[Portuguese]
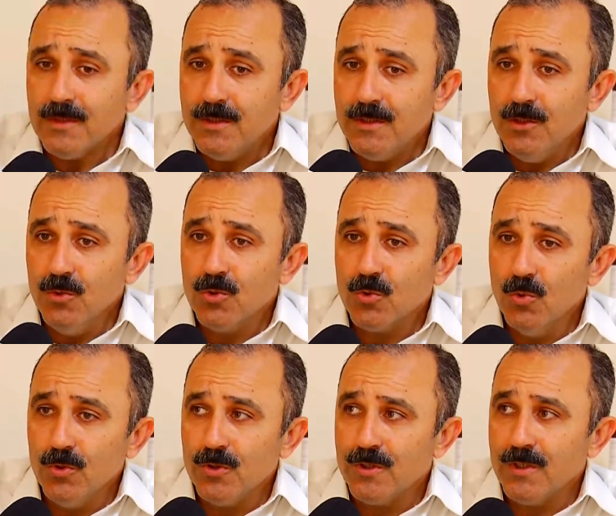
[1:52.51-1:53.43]
Se os
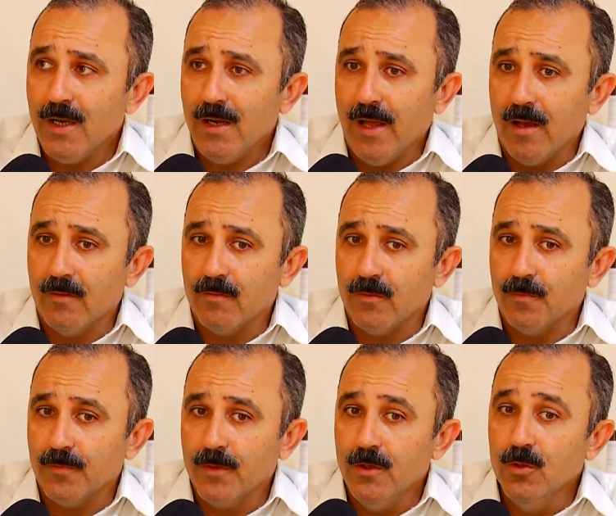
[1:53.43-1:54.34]
custos se elevam
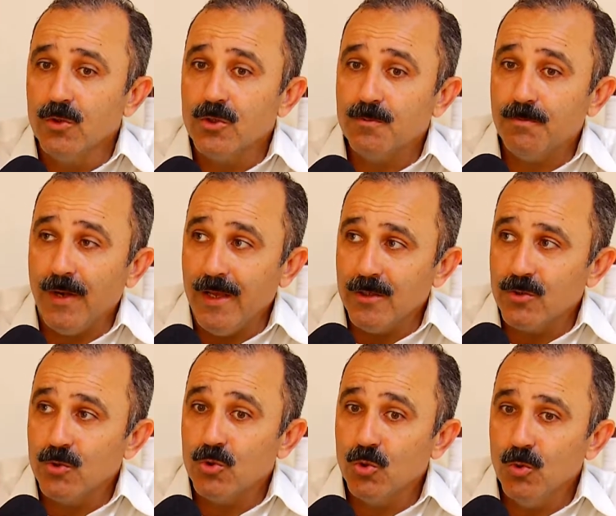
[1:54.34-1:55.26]
e os
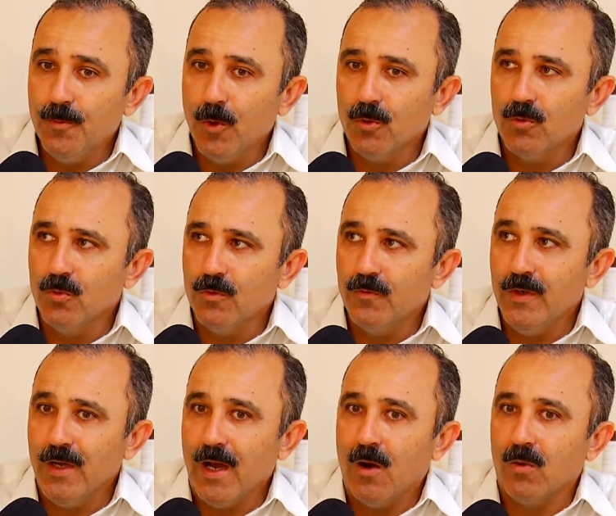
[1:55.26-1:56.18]
preços do produto
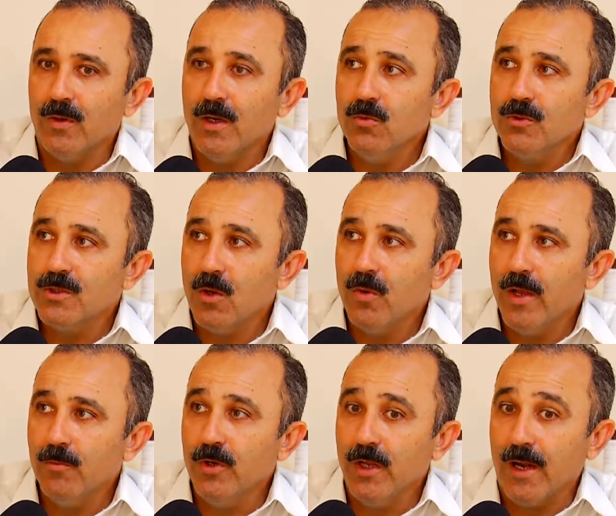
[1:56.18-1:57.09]
final não são
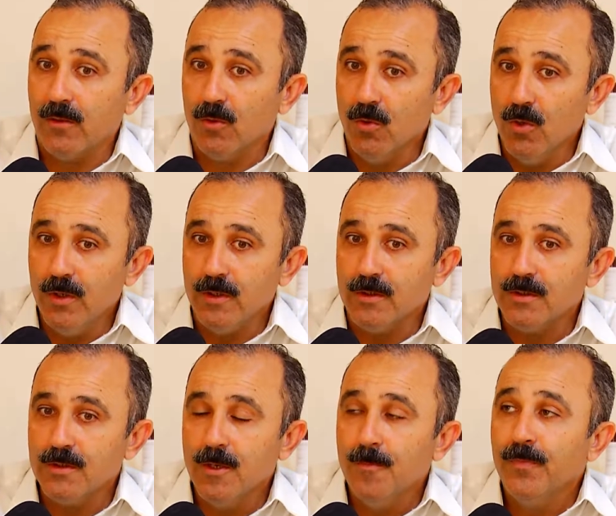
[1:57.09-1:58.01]

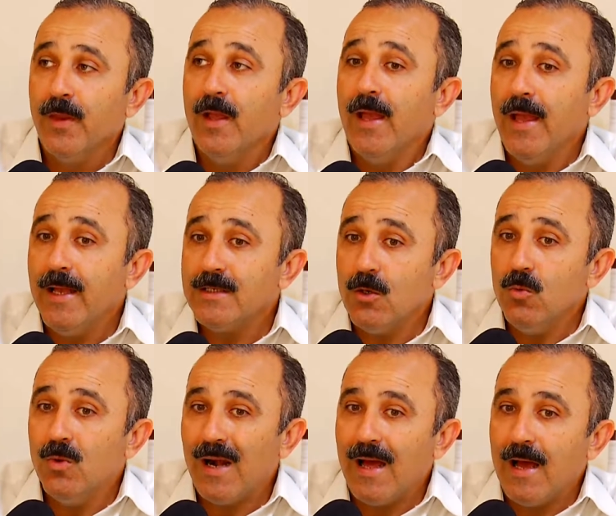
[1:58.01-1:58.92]
remuneradores, esse é um
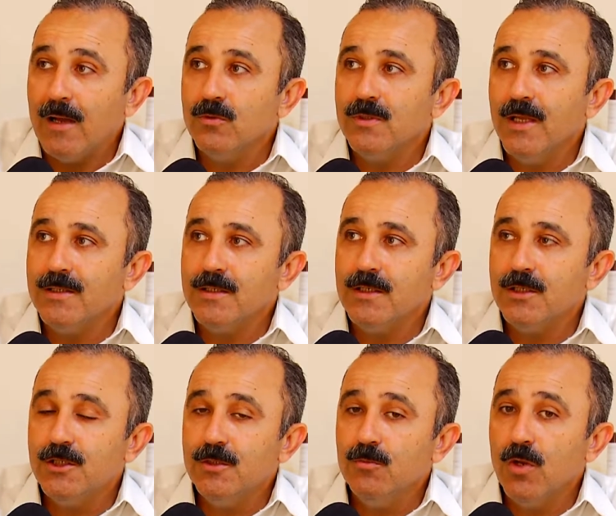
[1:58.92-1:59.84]
claro
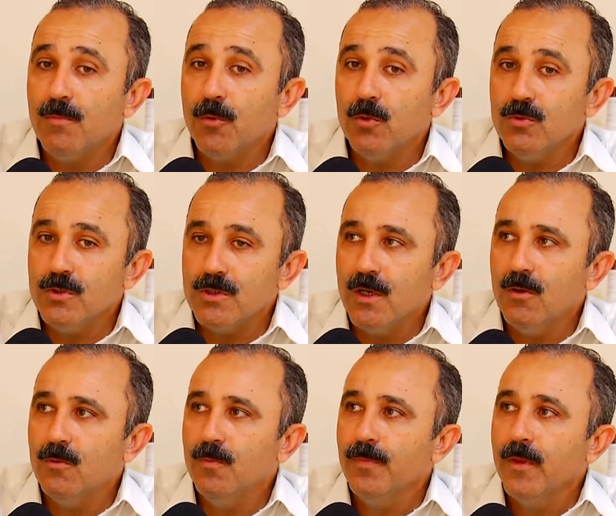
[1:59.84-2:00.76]
desestímulo à
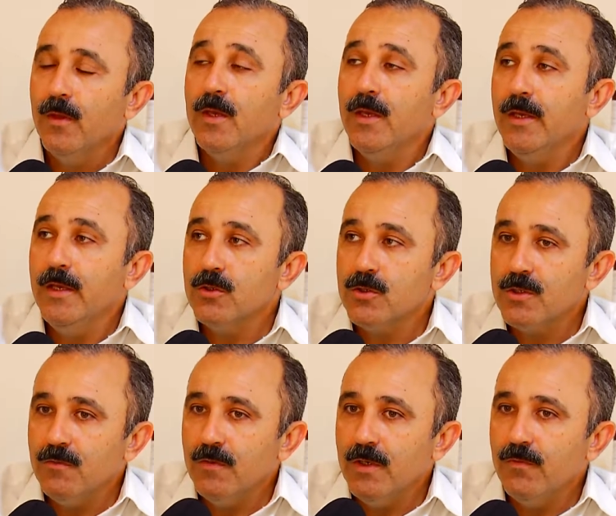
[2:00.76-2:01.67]
produção. E isso
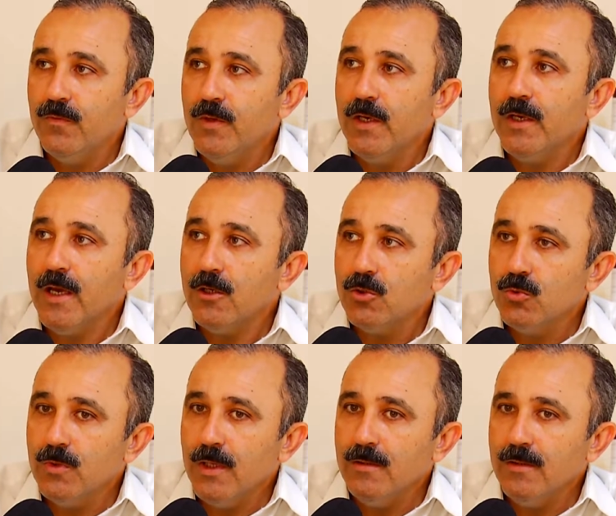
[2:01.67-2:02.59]
se verifica e ajuda a